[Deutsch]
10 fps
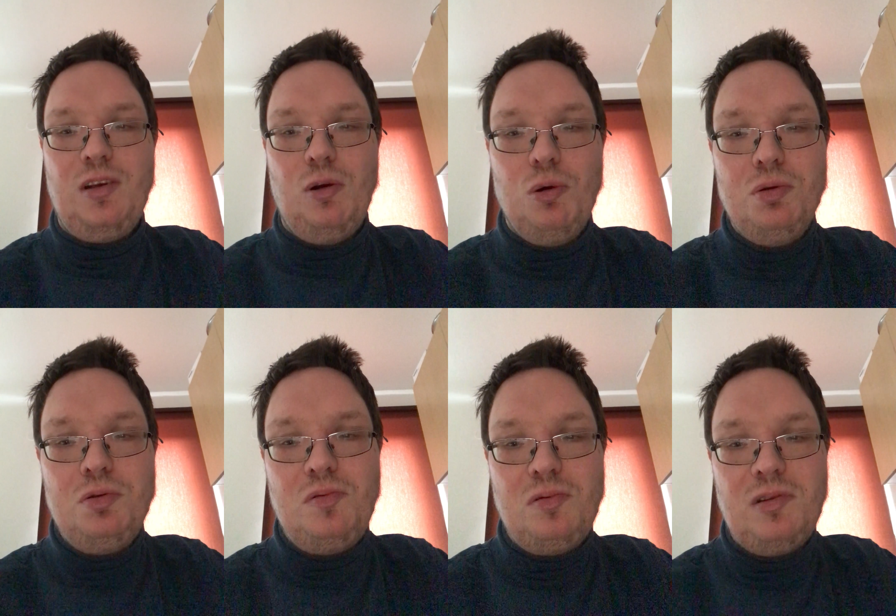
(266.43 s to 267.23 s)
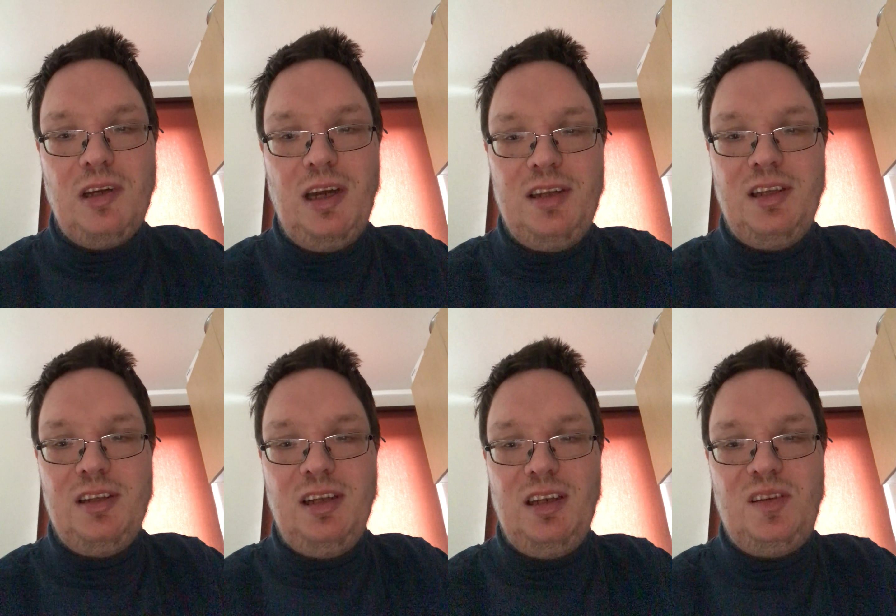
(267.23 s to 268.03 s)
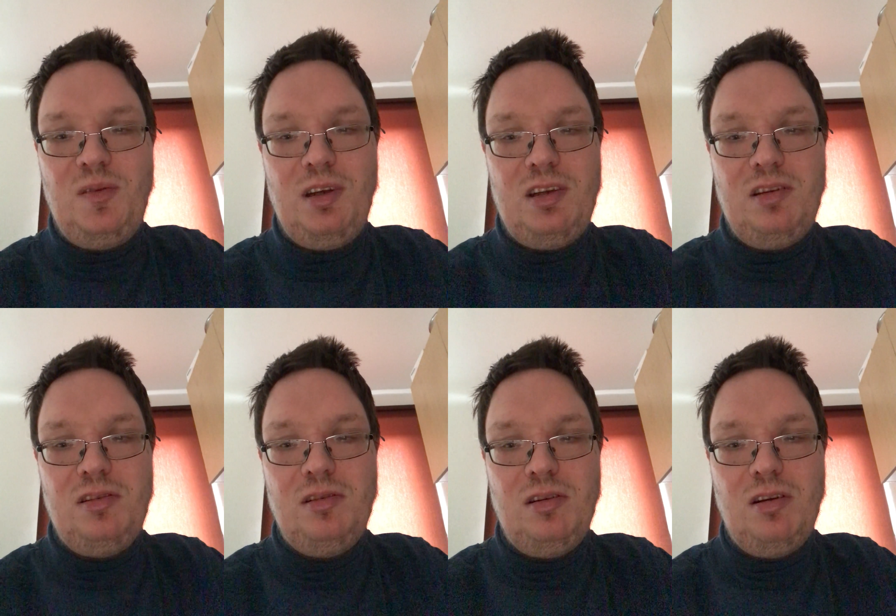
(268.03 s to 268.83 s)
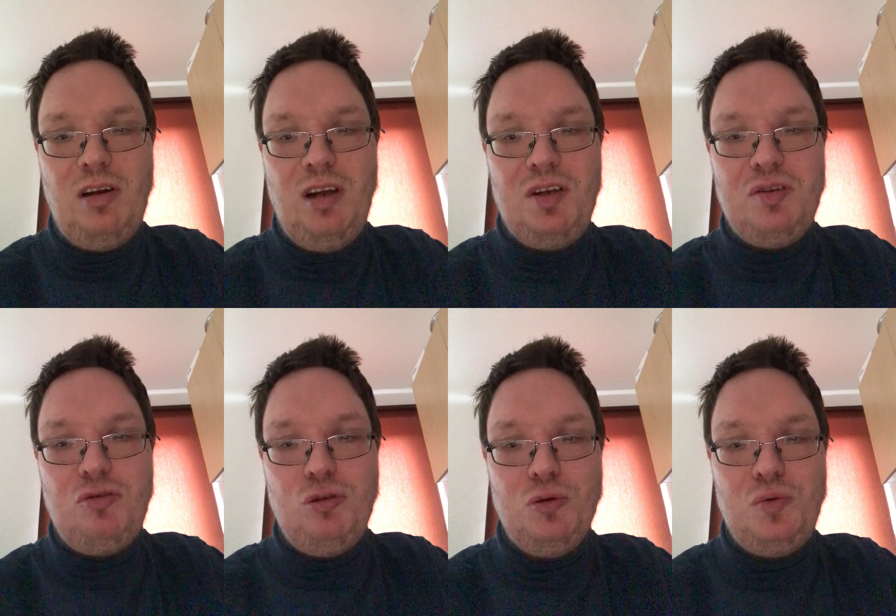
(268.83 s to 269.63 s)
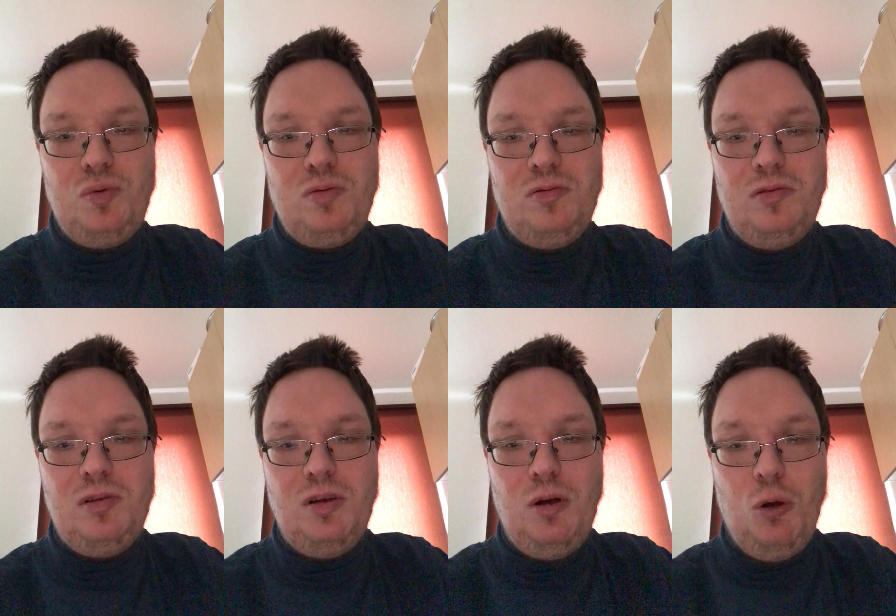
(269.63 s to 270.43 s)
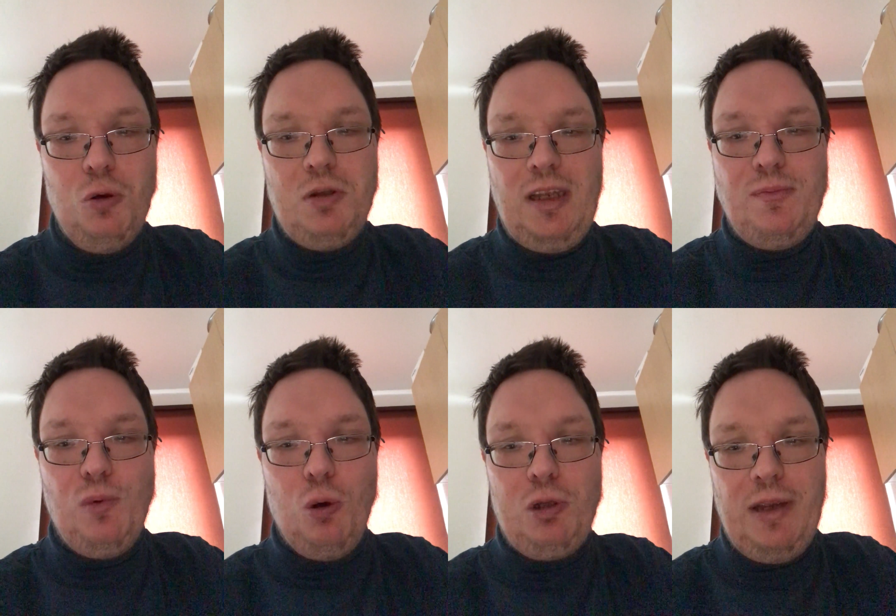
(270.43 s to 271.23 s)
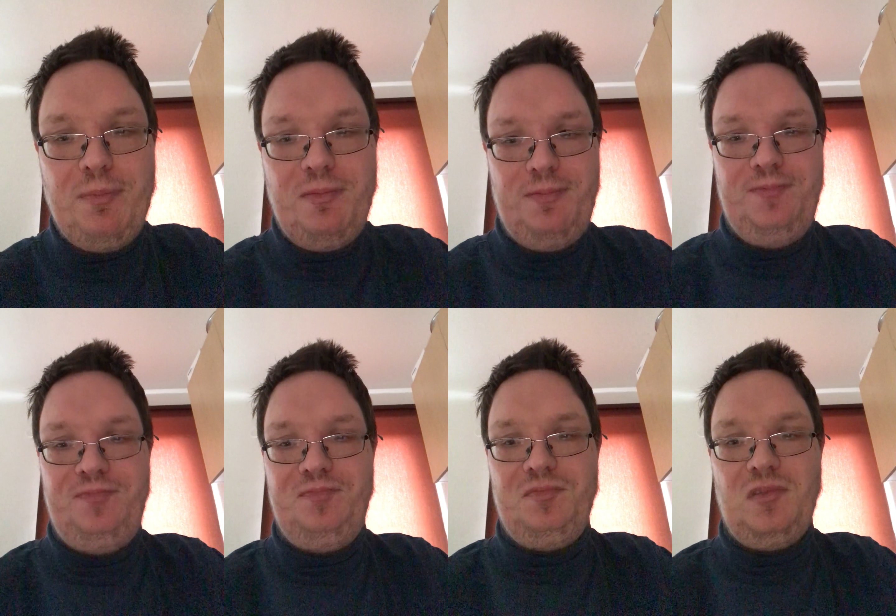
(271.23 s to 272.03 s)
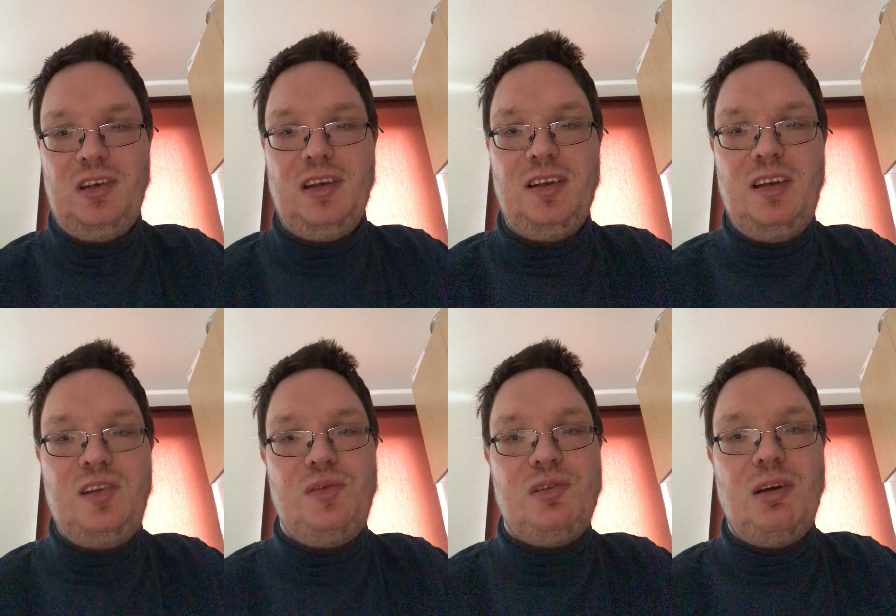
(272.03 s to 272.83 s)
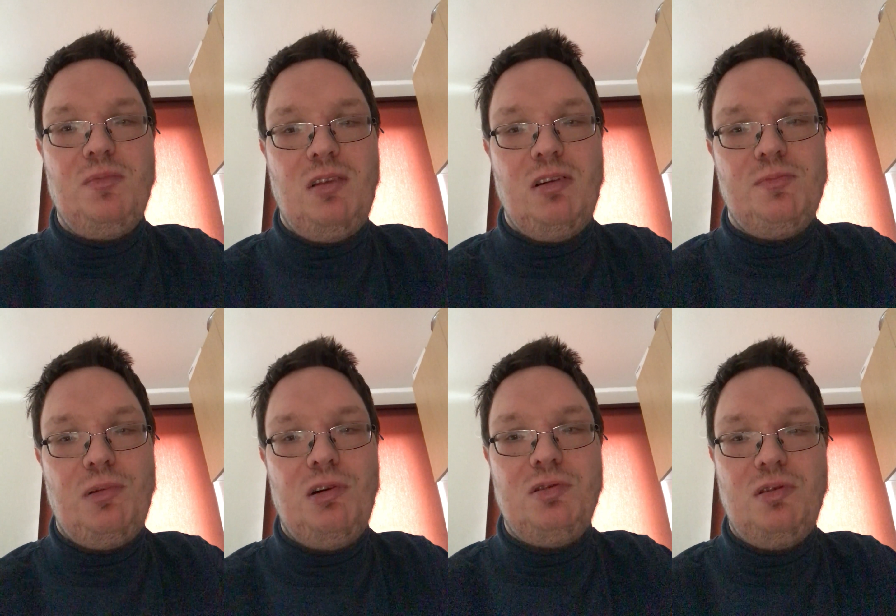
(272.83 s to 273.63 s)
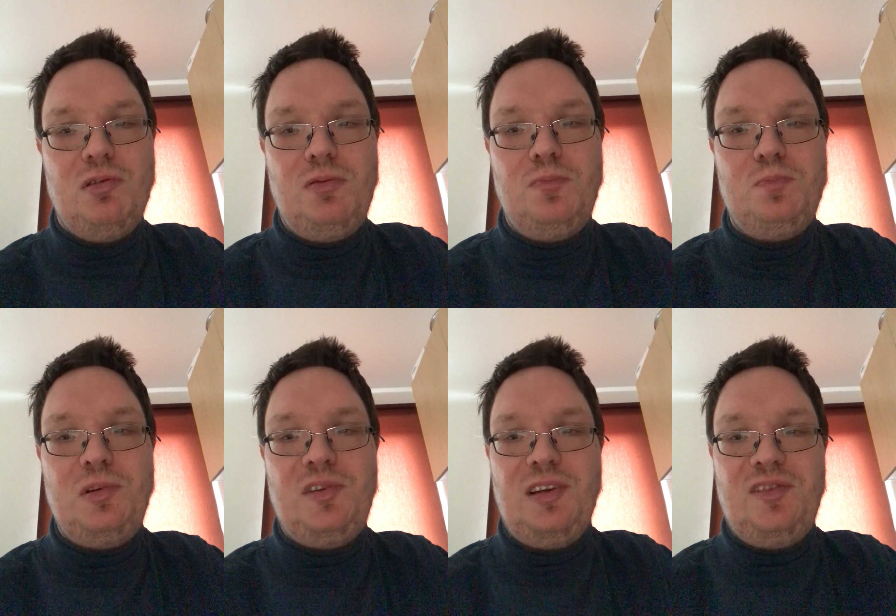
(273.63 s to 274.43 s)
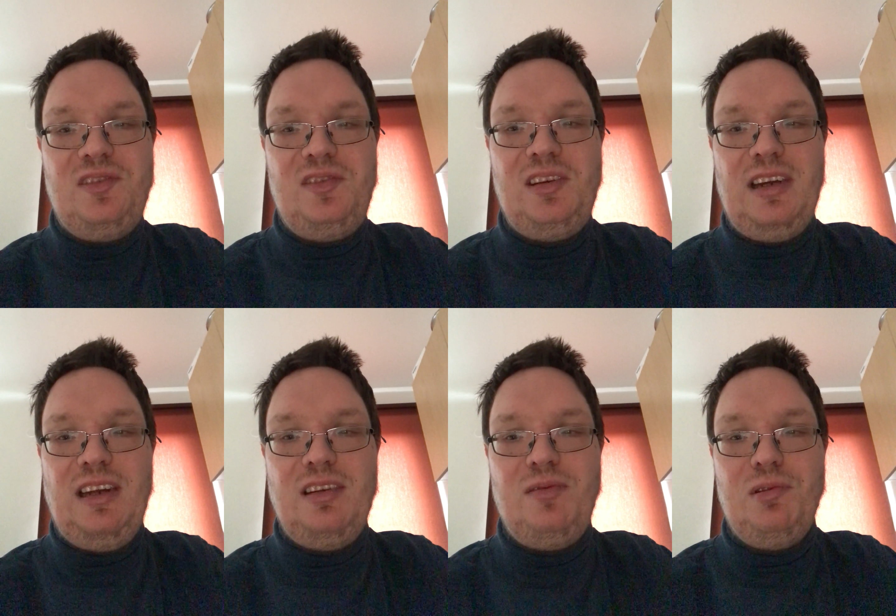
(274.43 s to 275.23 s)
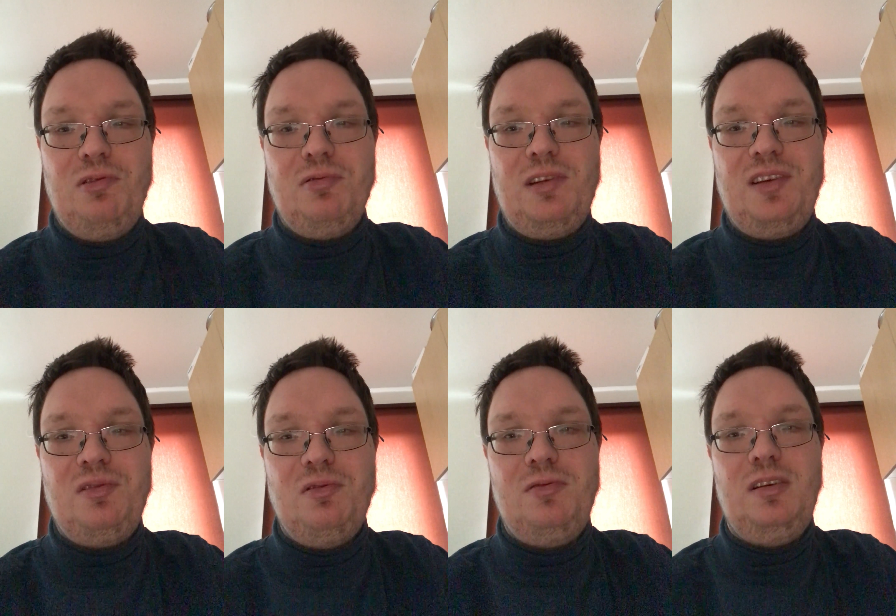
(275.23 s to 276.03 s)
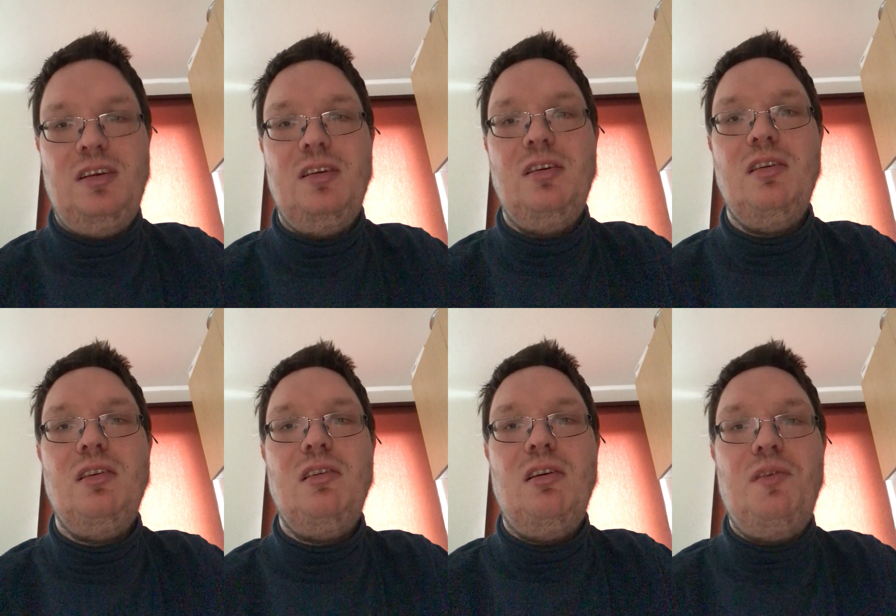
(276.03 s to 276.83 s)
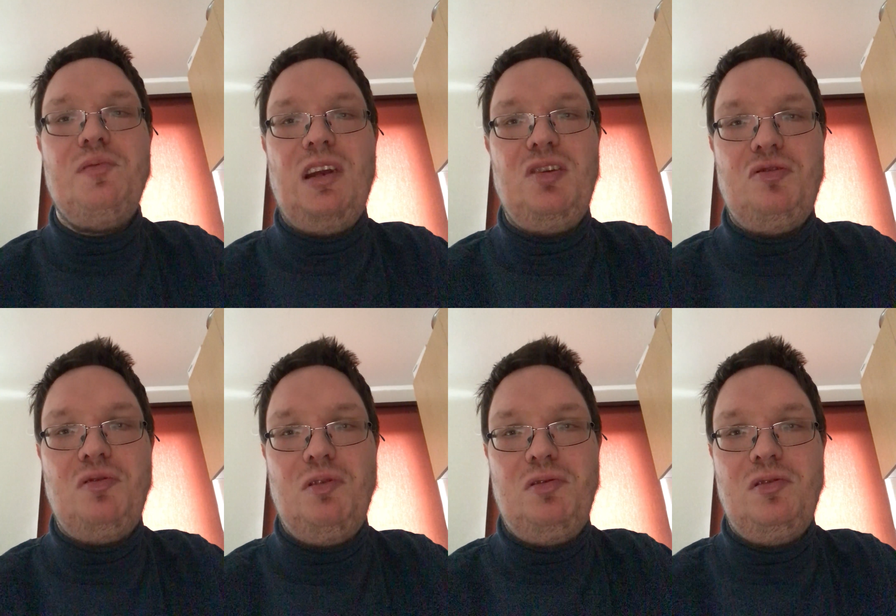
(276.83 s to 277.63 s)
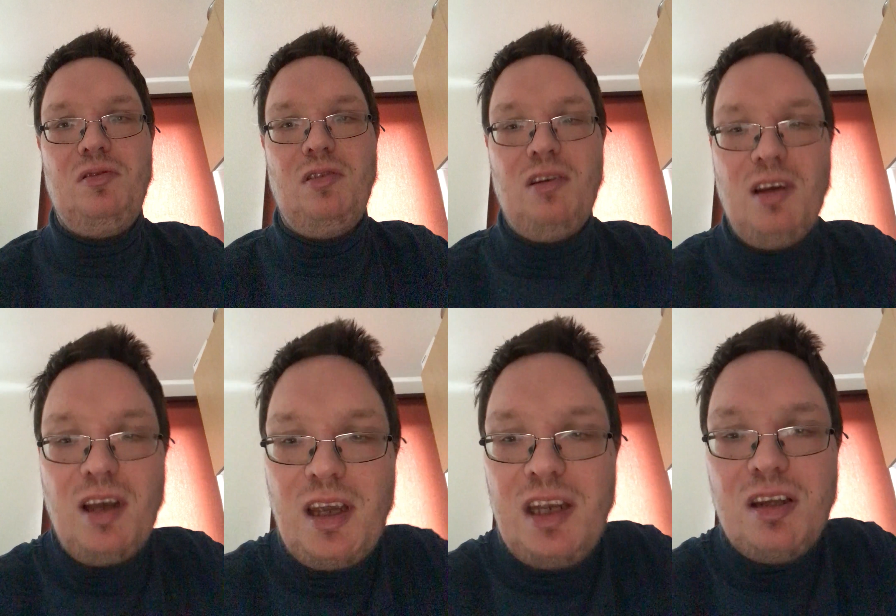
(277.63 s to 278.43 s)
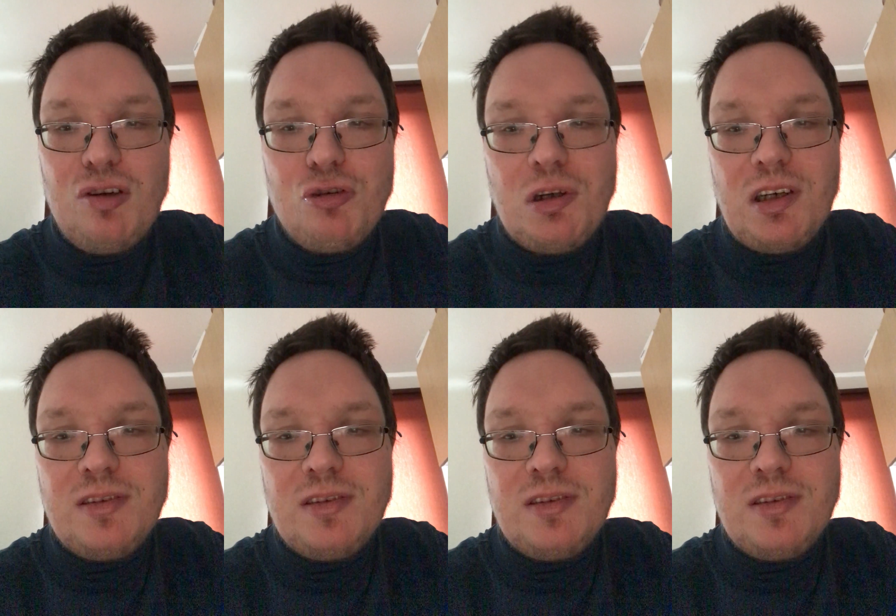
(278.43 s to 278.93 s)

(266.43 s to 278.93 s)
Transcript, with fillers: Und einen Netzwerk Anschluss oder ein Modem, das verdammt lang braucht hat, bis das sie sich reingehört hat. Also auf Deutsch gesagt, Kinderschuh.